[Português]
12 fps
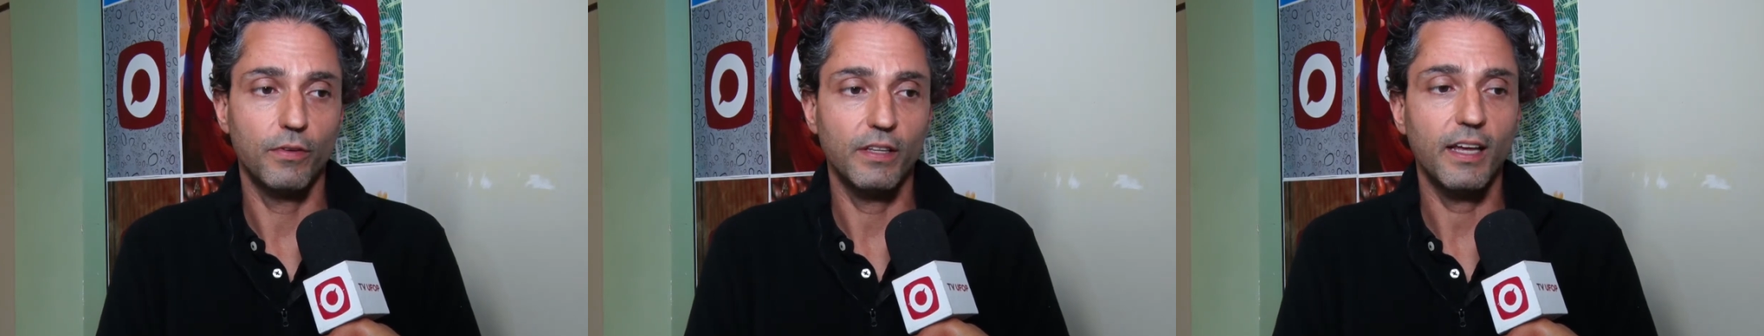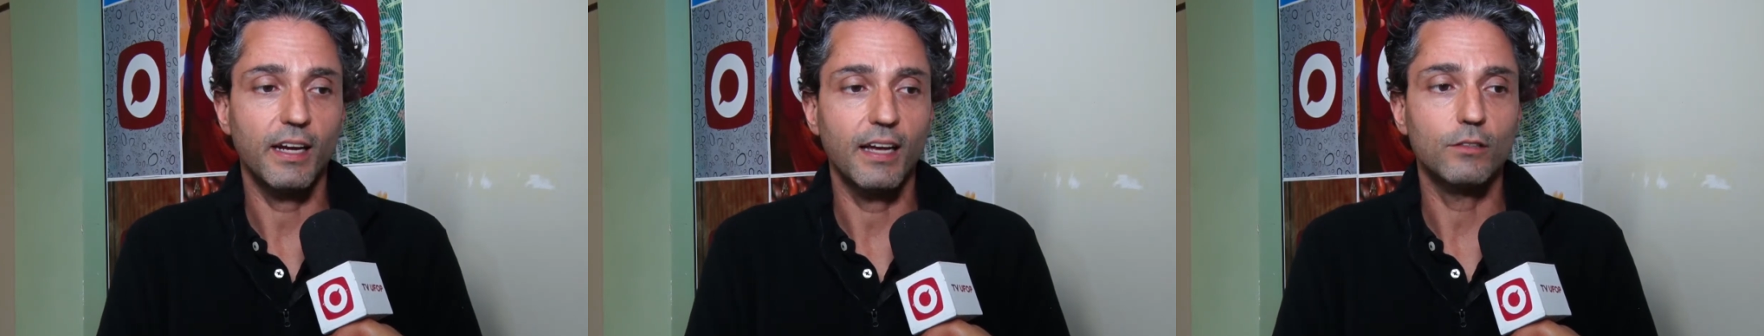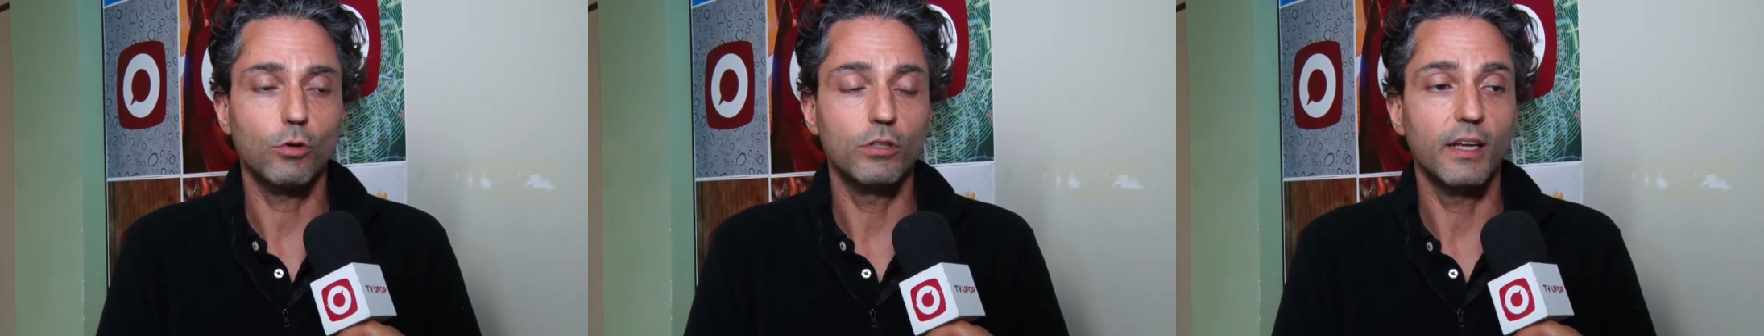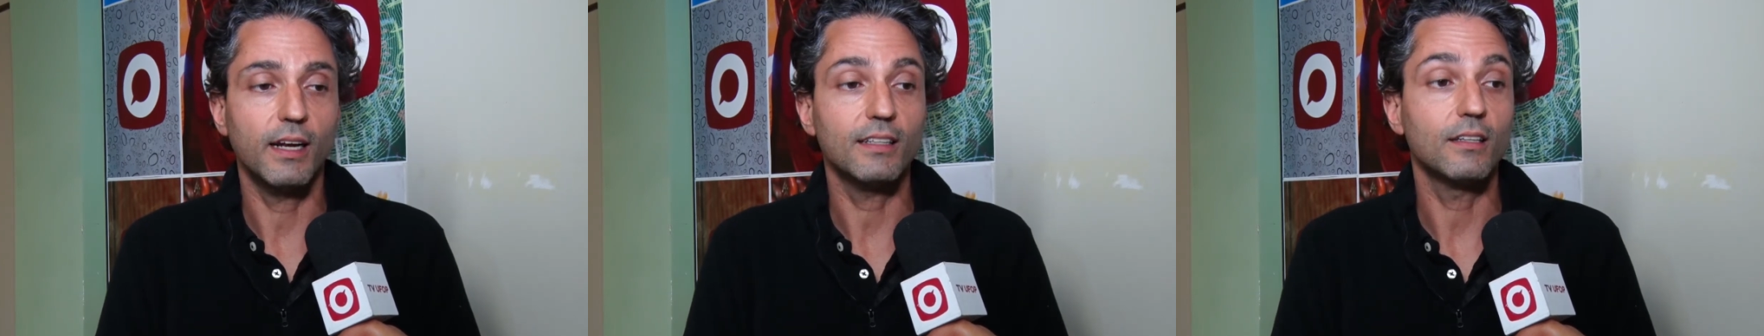federais
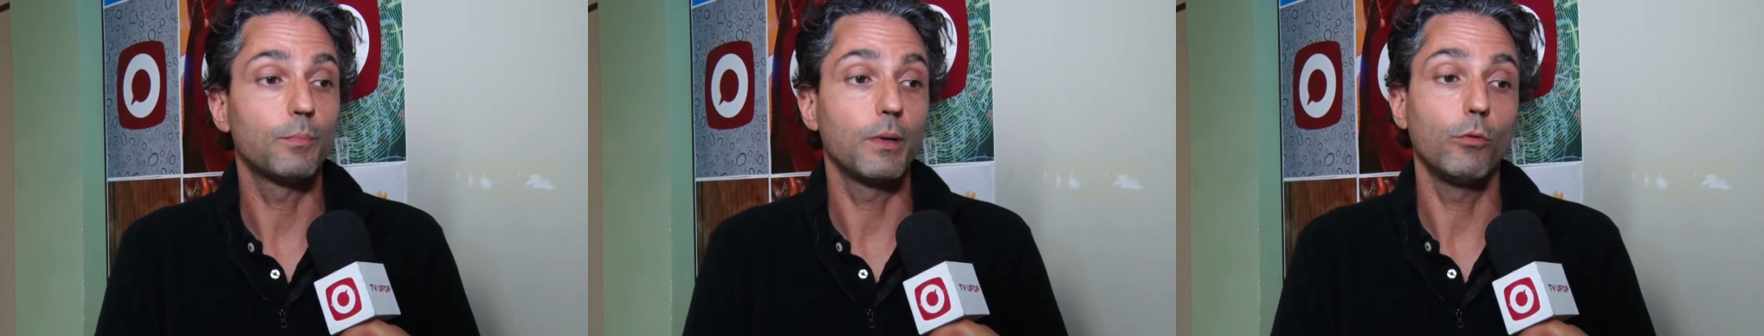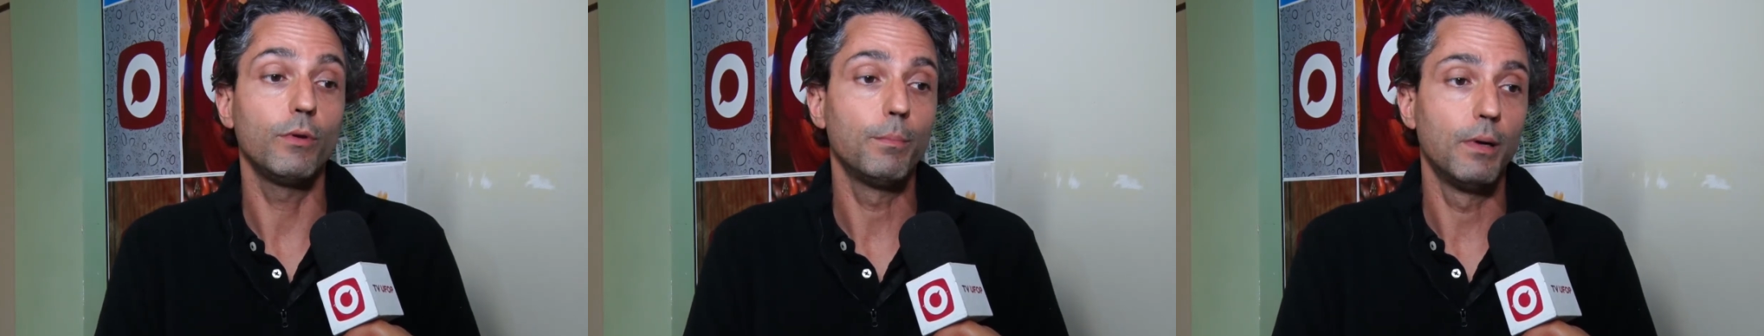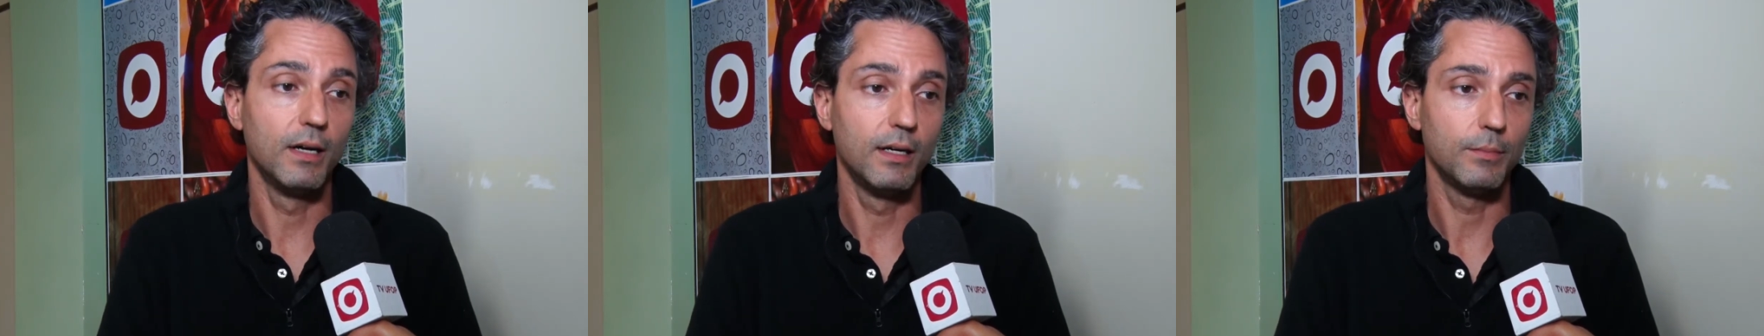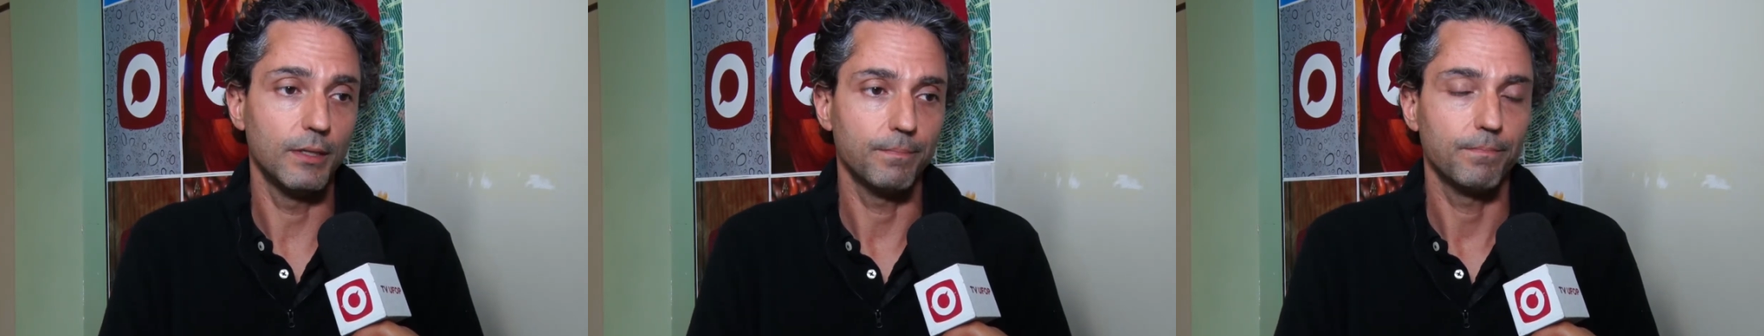coordenadas pelo
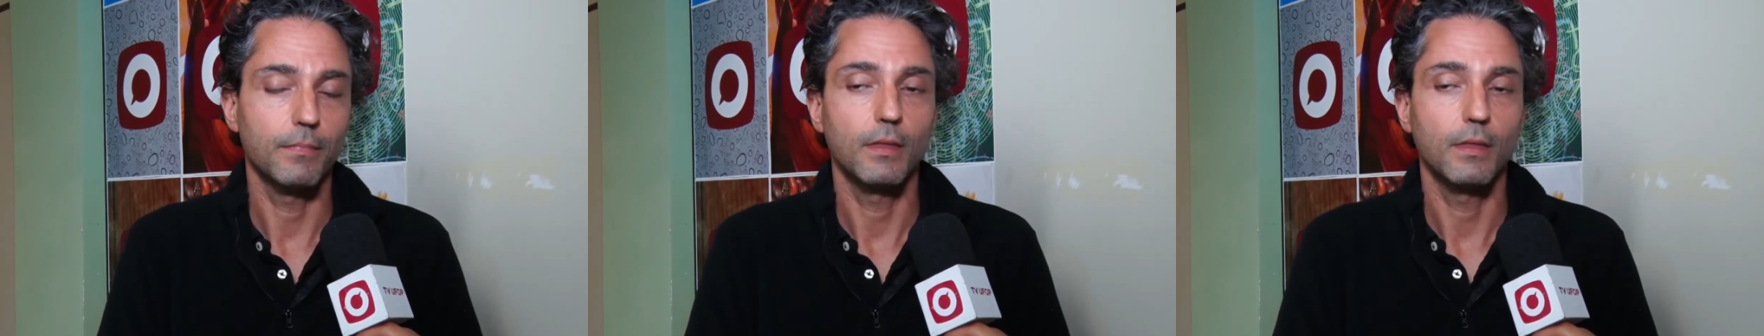IBAMA.